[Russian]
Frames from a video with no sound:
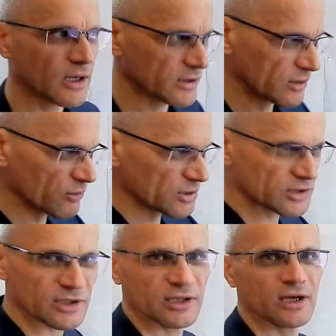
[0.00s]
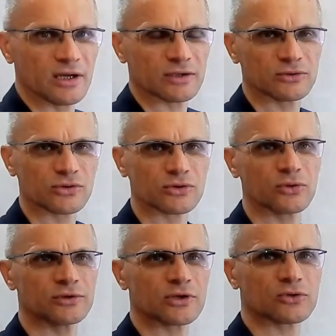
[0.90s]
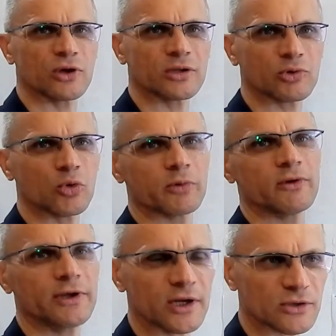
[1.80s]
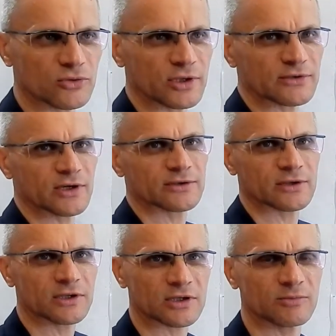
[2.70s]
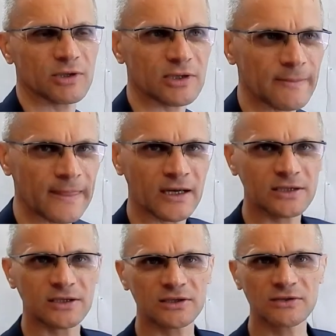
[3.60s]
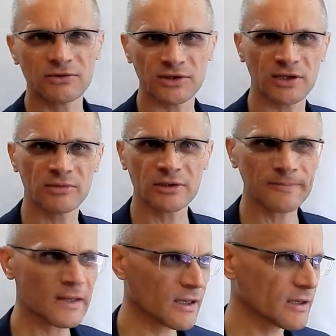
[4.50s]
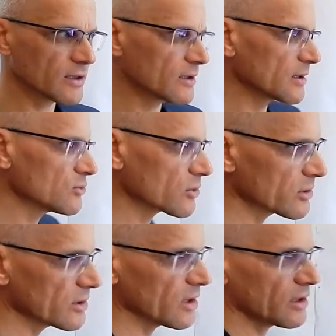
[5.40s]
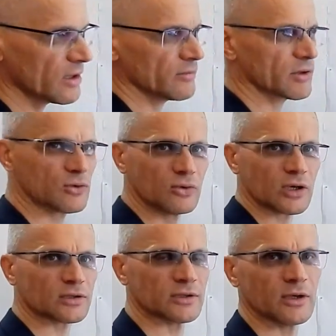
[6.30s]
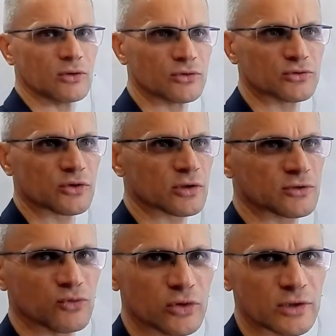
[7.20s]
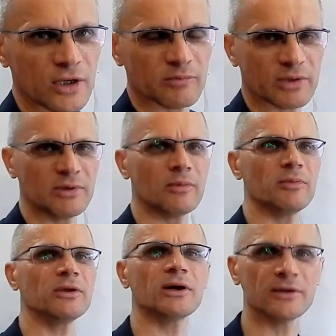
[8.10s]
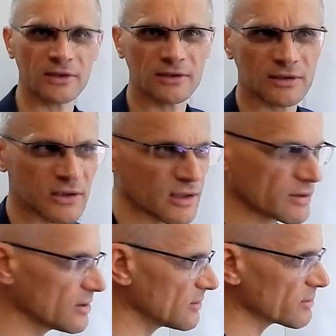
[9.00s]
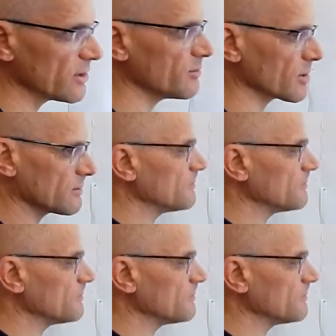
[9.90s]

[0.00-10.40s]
Так вот это то, что, на что я не могу повлиять, что не касается лично меня, это действительно мир, э, который я могу как-то, он существует помимо меня, да, действительно мир.